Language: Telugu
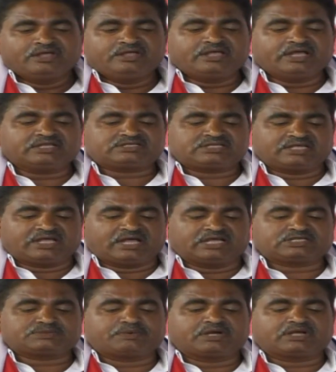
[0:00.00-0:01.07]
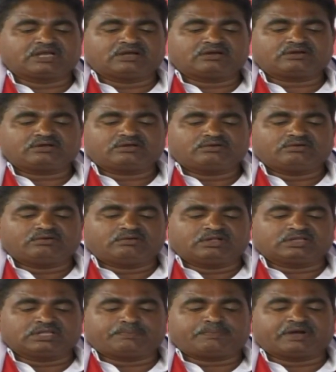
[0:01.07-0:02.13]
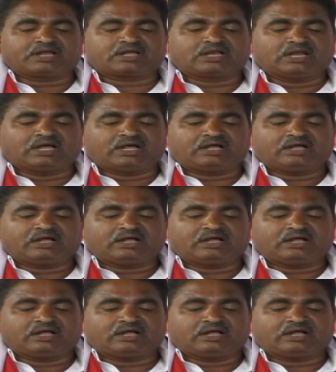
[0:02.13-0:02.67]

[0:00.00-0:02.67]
ఈఎస్ఐ హాస్పిటల్ వంద పడకల